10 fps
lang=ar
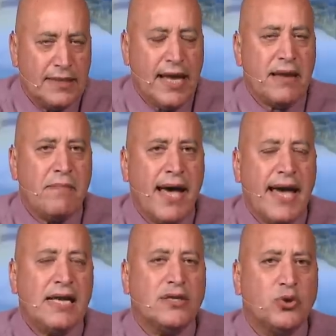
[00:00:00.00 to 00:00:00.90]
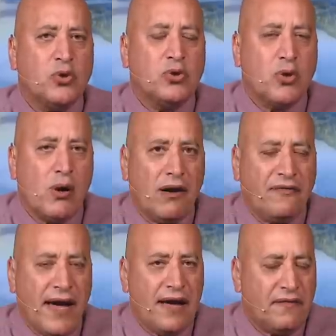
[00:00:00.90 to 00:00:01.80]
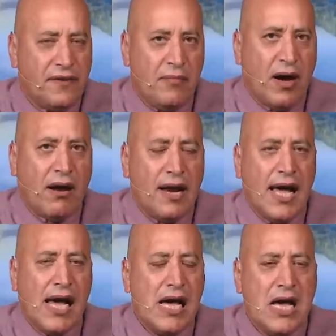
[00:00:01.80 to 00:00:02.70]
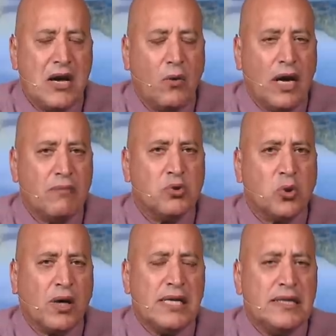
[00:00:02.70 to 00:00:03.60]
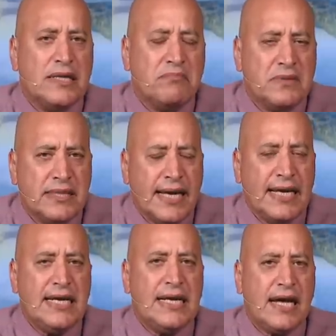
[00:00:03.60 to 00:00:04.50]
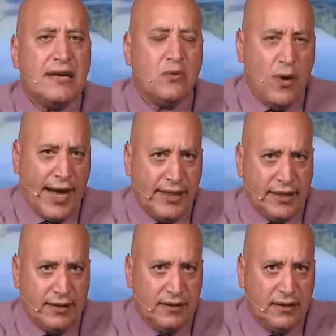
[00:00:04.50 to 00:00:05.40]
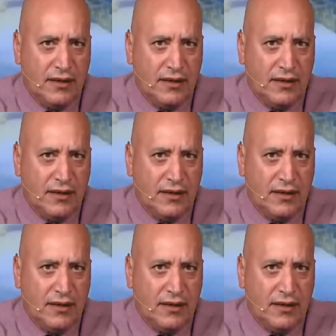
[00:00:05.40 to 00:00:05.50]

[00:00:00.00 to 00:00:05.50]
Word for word: زي ما قالت الدكتورة وفاء في مقالها ولم تقدم دليلا واحدا